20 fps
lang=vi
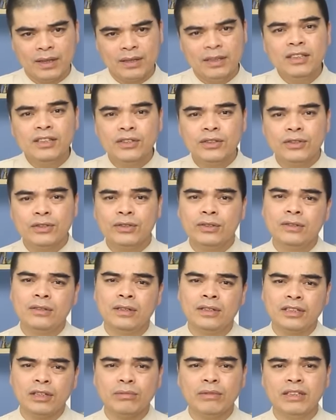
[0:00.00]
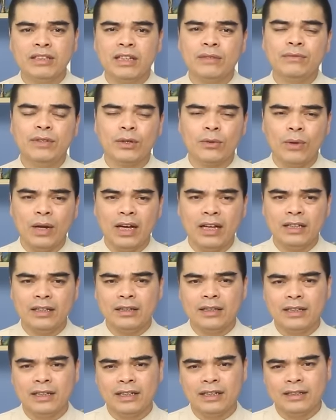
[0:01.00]
Như trong thời gian vừa qua
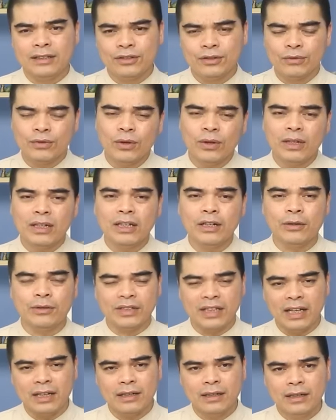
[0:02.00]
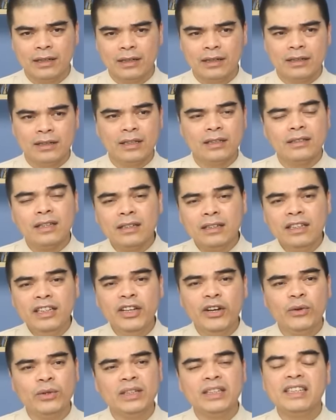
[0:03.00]
thì chúng tôi cũng đi khảo sát, thì rất
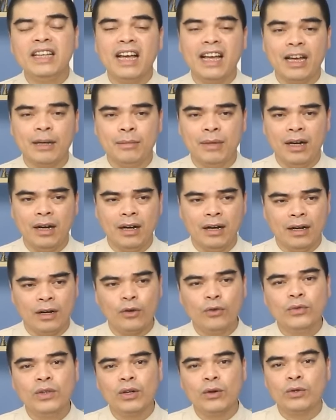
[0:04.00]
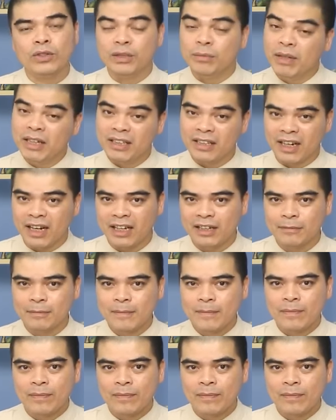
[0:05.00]
nhiều những nhà mà ở khu vực Hồ Chí Minh chẳng hạn,